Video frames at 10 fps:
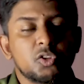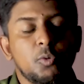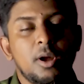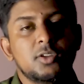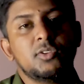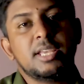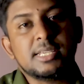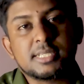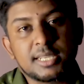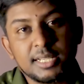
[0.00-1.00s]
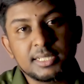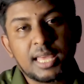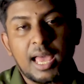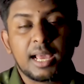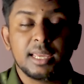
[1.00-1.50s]
তোমার যদি স্কিল
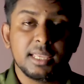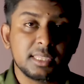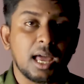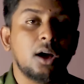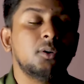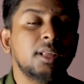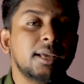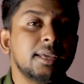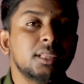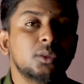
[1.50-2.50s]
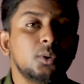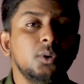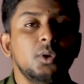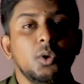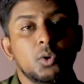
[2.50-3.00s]
থাকে তাহলে কিন্তু
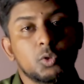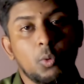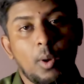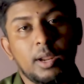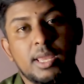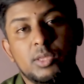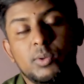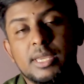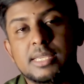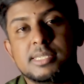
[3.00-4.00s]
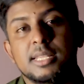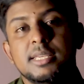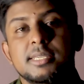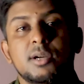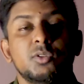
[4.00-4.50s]
তোমার কিন্তু ইজিলি
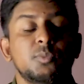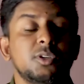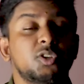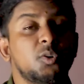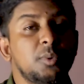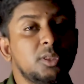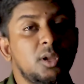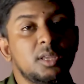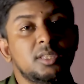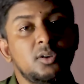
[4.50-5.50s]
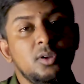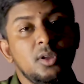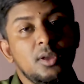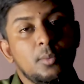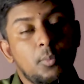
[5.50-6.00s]
যে কোনো বিশ্ববিদ্যালয়তেও
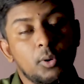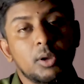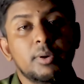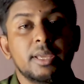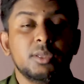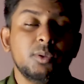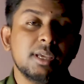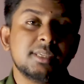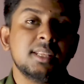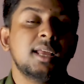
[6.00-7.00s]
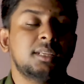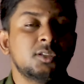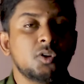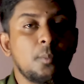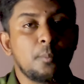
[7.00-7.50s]
পড়েও কিন্তু ইজিলি একটা
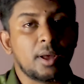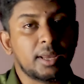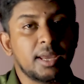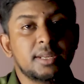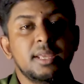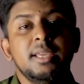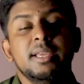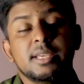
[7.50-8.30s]
জব মার্কেটে